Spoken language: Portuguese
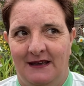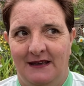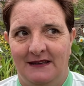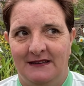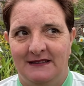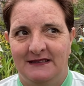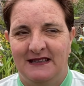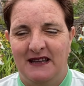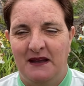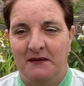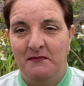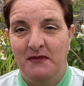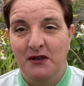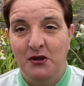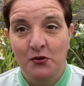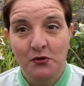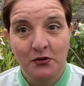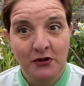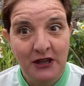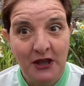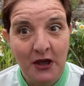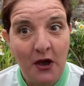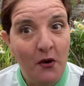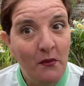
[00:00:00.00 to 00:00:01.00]
saber o
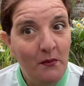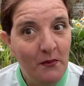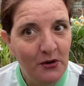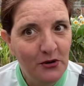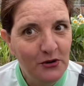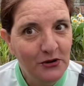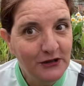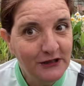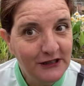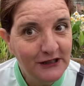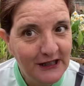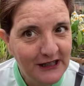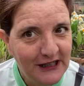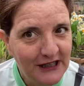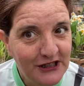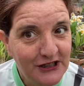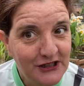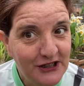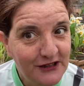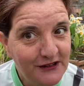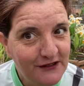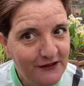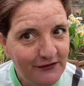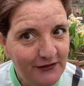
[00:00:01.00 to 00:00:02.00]
que é uma
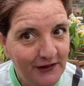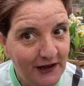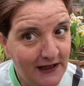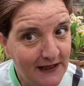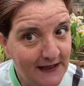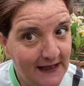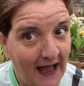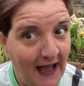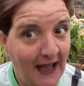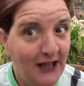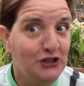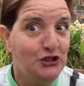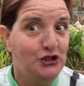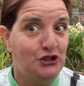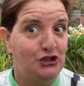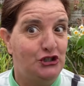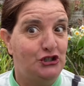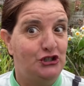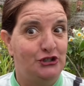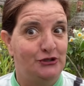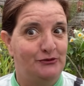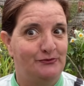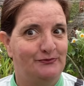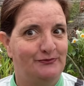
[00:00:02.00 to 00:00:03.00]
orquídea de
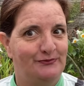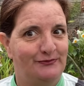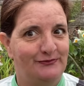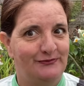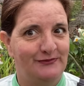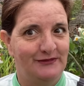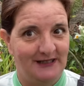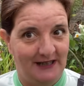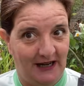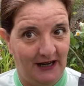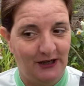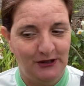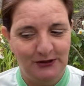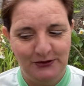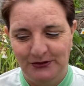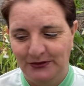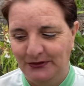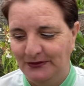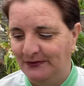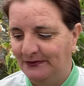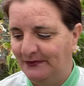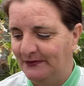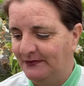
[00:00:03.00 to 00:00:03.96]
verdade, certo?